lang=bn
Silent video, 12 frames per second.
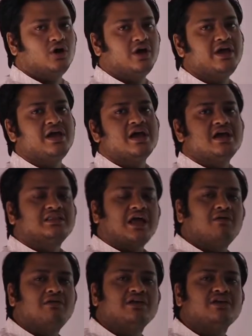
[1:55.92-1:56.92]
হয়
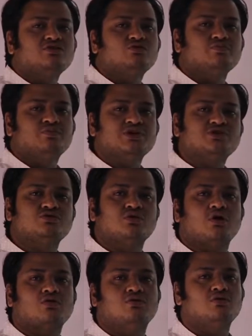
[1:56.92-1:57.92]
তাহলে কিন্তু বিশ
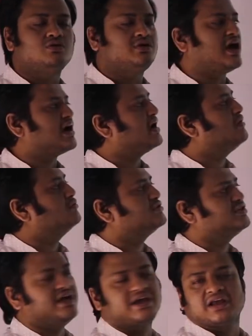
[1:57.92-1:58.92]
লক্ষ টাকা
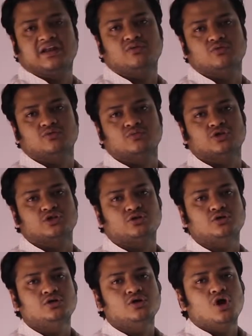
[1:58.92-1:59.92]
হচ্ছে এখানে অনুমোদিত
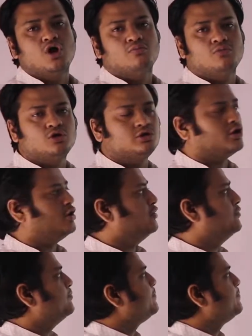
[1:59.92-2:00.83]
মূলধন